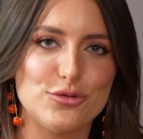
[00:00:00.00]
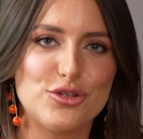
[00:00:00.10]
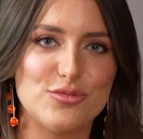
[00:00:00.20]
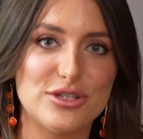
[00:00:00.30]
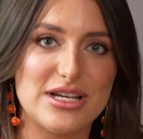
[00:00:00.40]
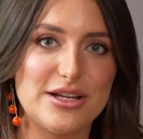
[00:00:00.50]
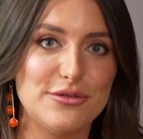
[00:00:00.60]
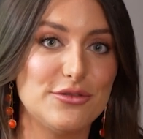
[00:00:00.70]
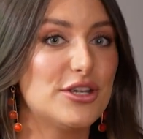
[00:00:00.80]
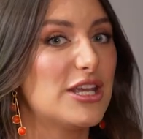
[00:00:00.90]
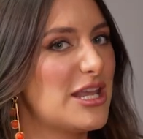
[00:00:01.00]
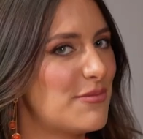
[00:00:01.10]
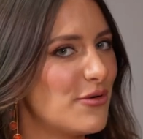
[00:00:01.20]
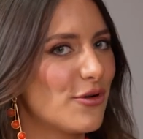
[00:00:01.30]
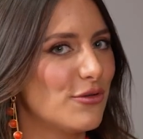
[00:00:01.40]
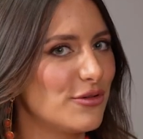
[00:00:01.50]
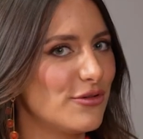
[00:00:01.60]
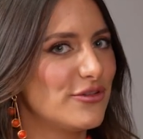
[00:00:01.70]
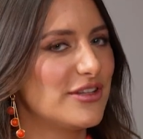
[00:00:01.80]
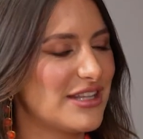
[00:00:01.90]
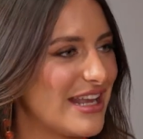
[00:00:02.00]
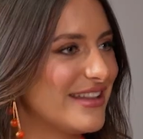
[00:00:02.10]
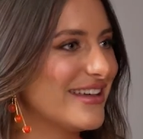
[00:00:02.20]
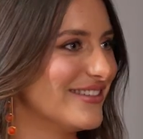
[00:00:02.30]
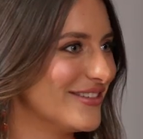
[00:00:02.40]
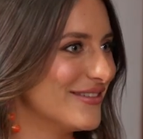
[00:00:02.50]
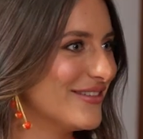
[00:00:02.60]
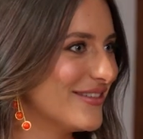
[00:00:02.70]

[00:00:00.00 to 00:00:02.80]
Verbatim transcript: últimos anos e por outros nem tanto.